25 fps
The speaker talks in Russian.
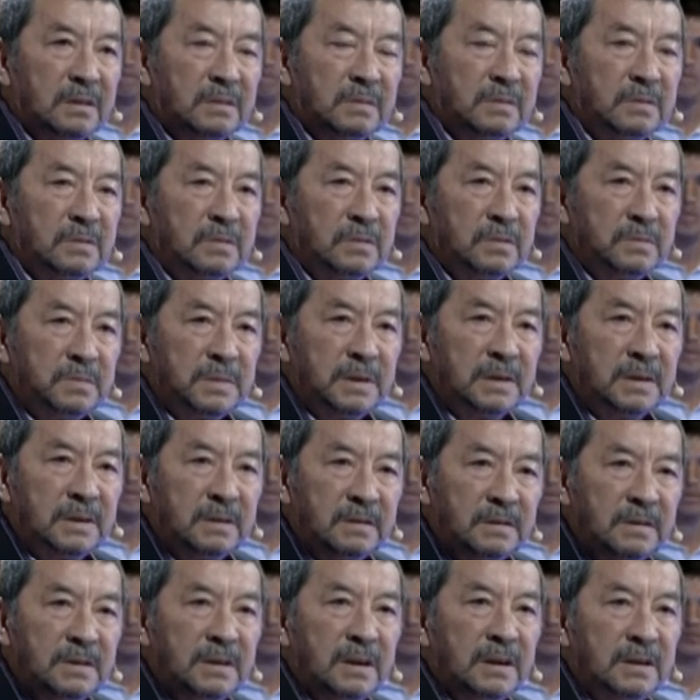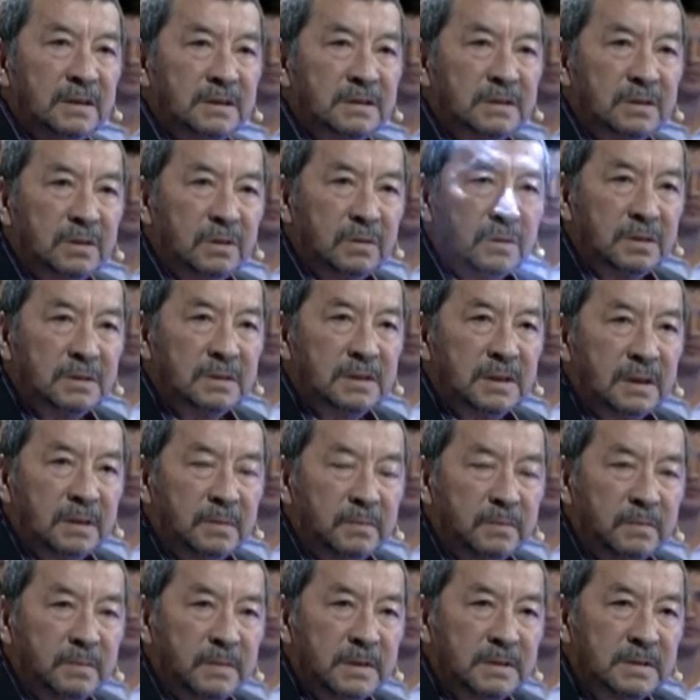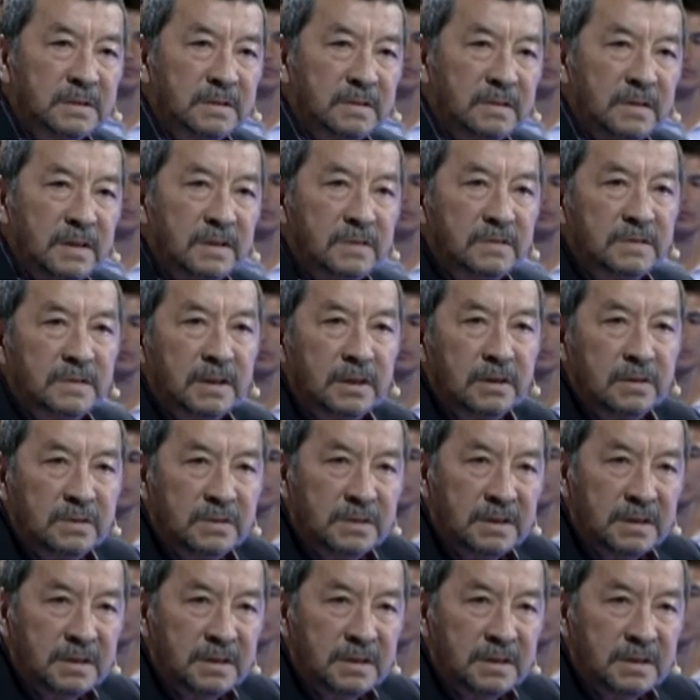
Ну, мне говорили, что он там в Москве, в Союзе